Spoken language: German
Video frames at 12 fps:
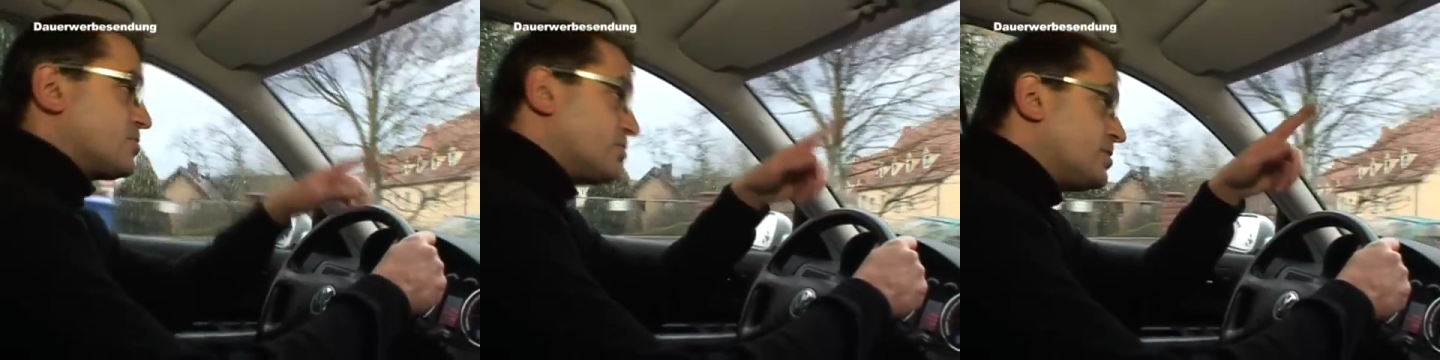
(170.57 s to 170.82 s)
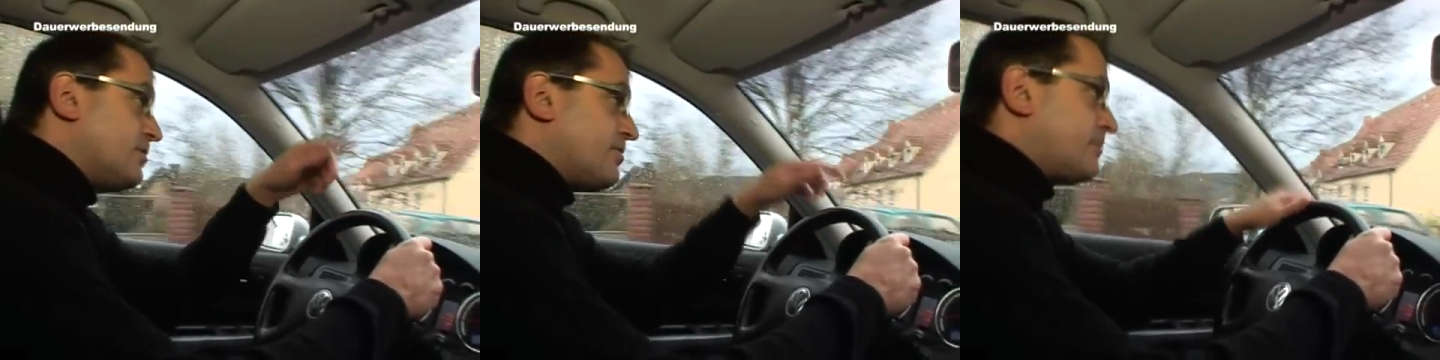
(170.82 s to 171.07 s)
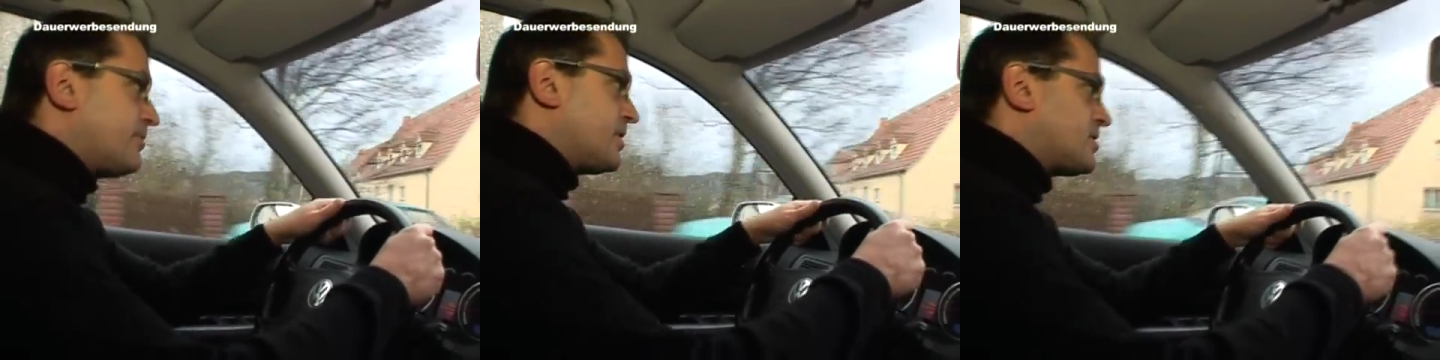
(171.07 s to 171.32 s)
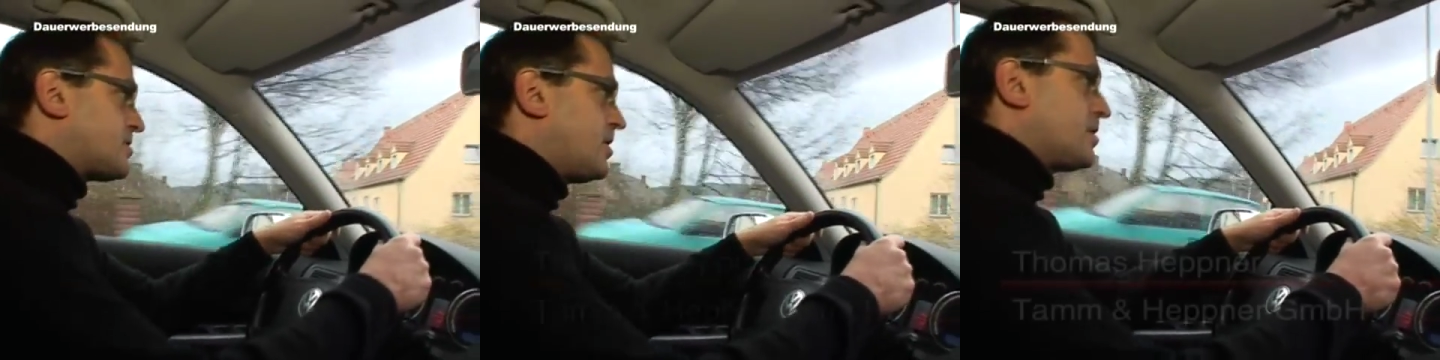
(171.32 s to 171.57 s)
mal also, hier fahren wir
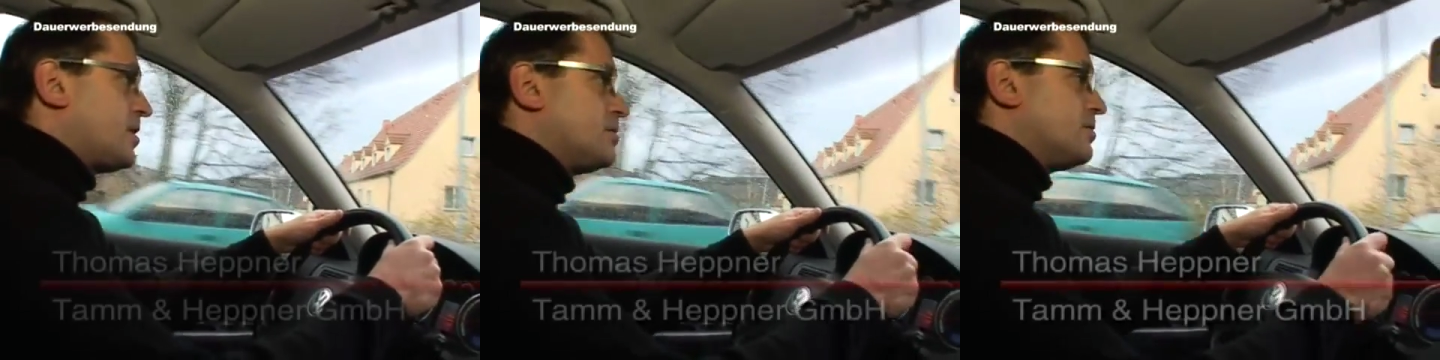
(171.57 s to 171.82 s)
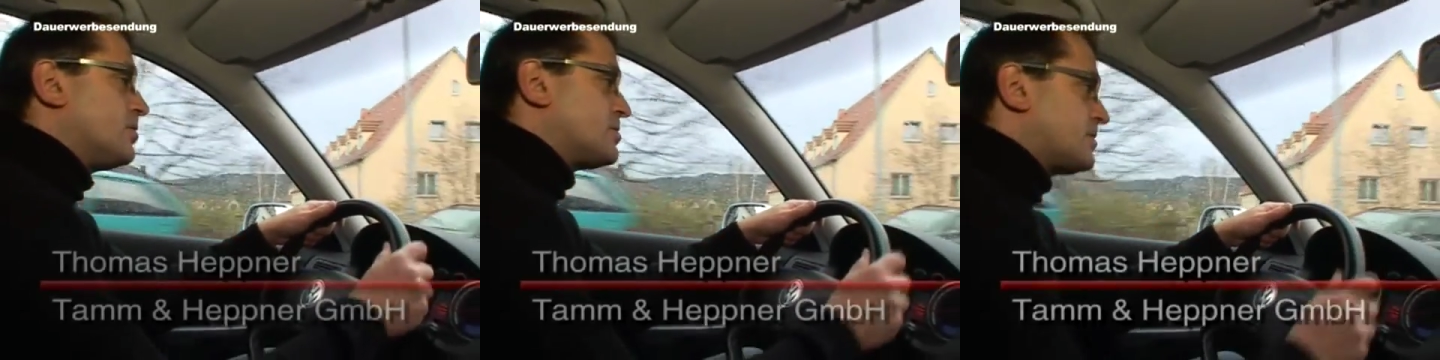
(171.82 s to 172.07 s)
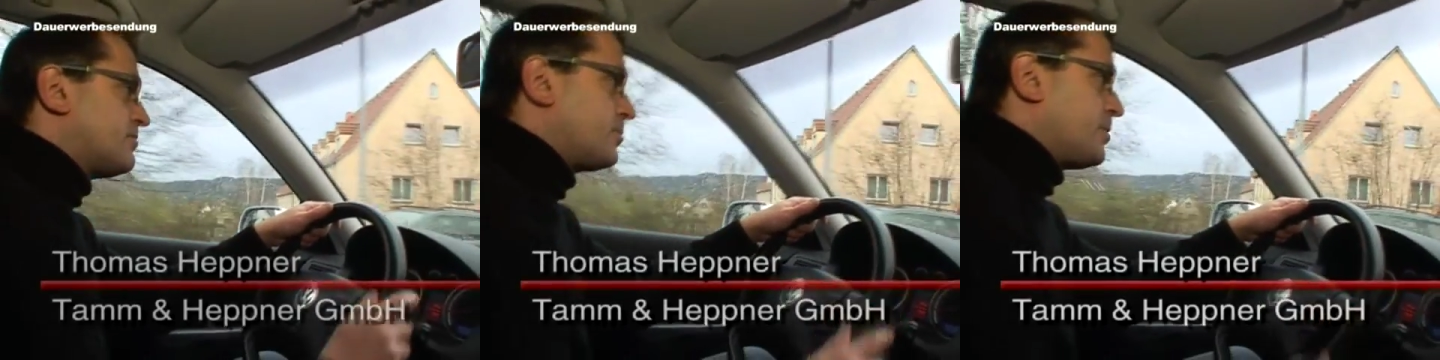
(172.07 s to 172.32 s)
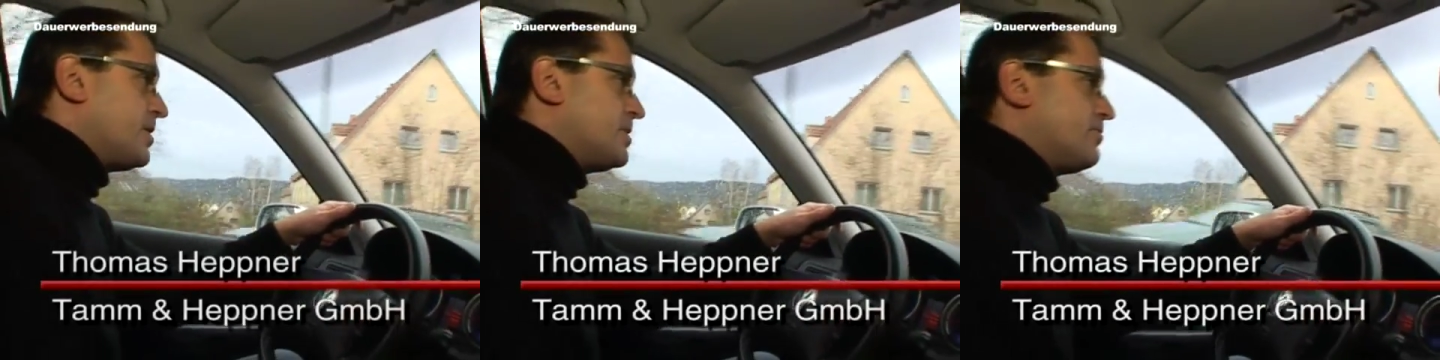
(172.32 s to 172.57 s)
jetzt gerade an Häusern
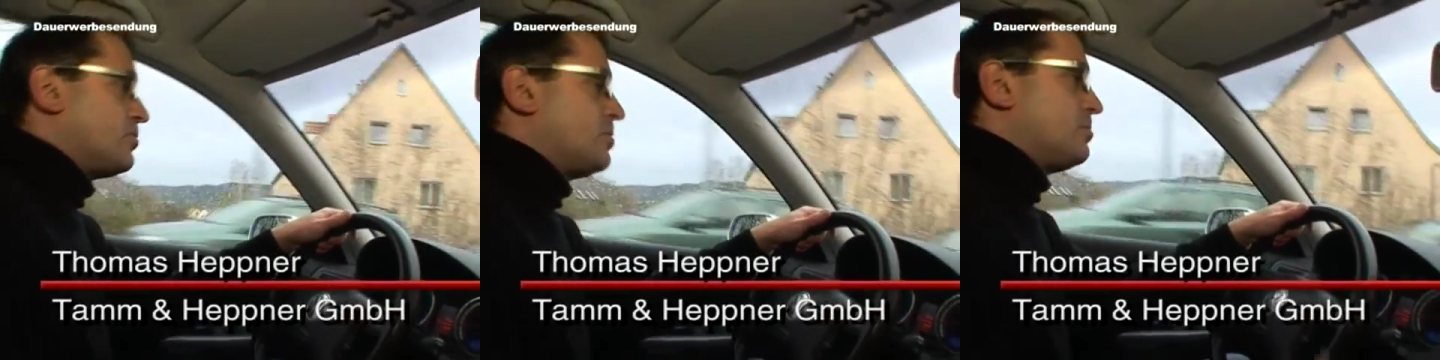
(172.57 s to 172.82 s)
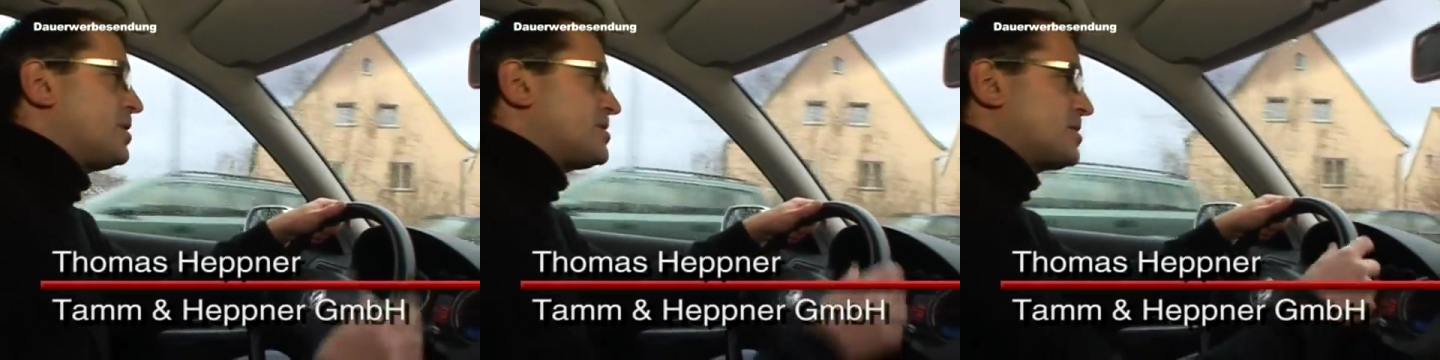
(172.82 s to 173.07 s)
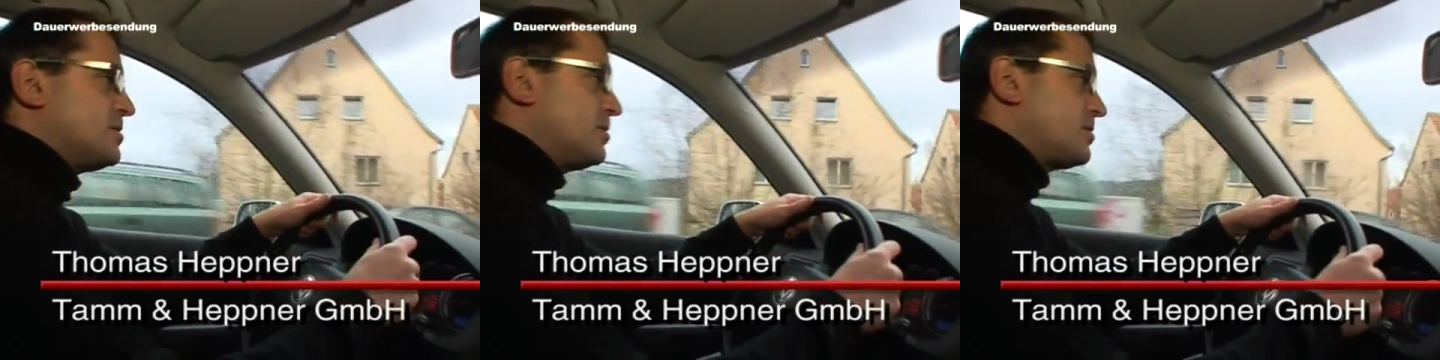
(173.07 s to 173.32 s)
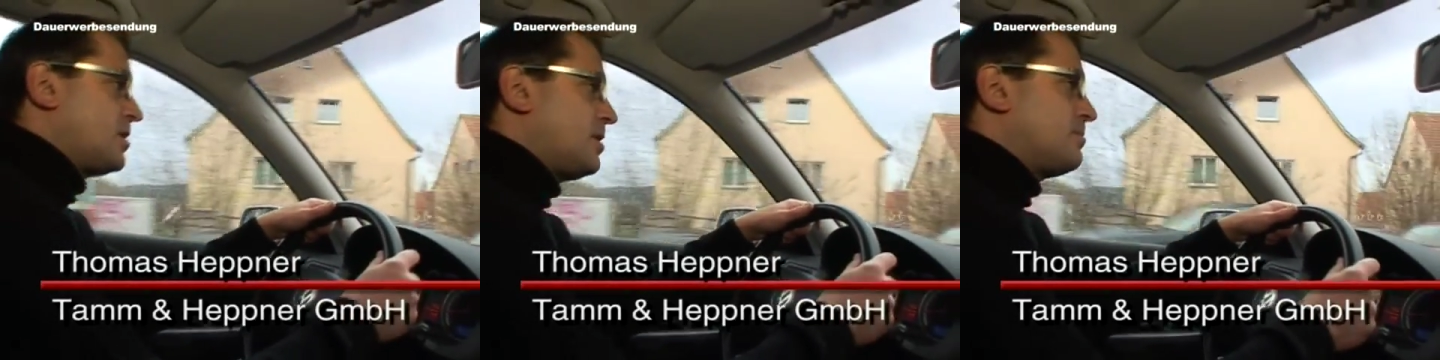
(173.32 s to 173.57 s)
vorbei, die wir komplett
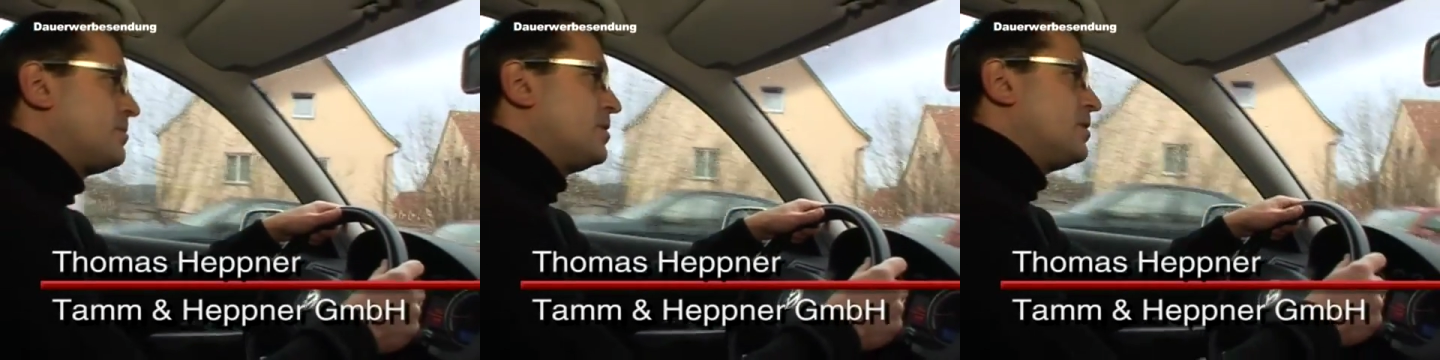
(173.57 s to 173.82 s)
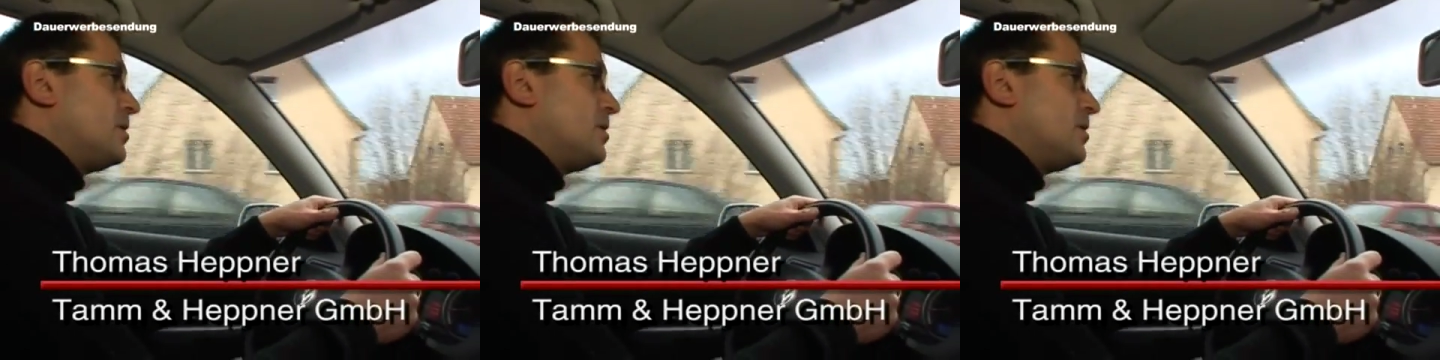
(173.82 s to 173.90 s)
saniert haben.